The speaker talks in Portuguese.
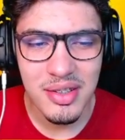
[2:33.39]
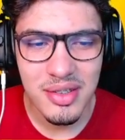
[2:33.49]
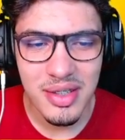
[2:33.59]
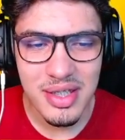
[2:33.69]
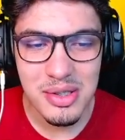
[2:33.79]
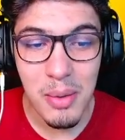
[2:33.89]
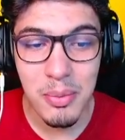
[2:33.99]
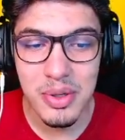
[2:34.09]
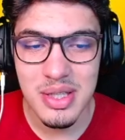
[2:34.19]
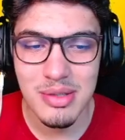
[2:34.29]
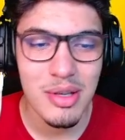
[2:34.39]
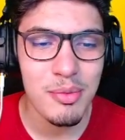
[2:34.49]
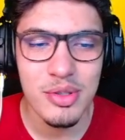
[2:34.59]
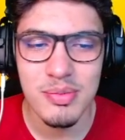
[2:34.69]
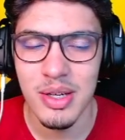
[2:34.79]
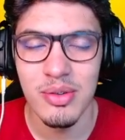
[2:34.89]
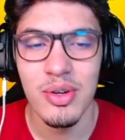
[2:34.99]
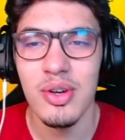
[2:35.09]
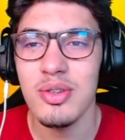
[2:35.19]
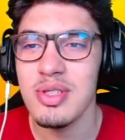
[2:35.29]
É só bugs, é só bugs, mano.
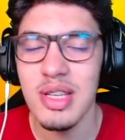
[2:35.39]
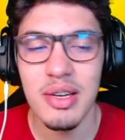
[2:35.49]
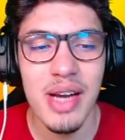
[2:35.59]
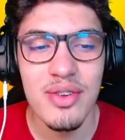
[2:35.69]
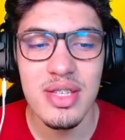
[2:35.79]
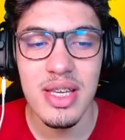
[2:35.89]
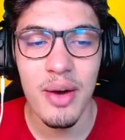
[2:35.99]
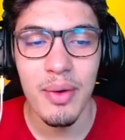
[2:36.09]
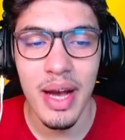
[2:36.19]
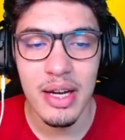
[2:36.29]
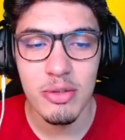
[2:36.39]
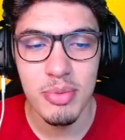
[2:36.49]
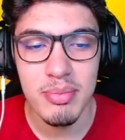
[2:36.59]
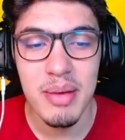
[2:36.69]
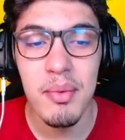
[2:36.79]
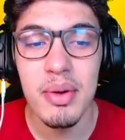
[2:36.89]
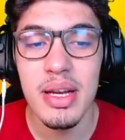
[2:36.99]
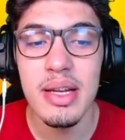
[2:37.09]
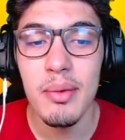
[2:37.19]
O Zacrat é o cara do bug. Mesmo quando ele não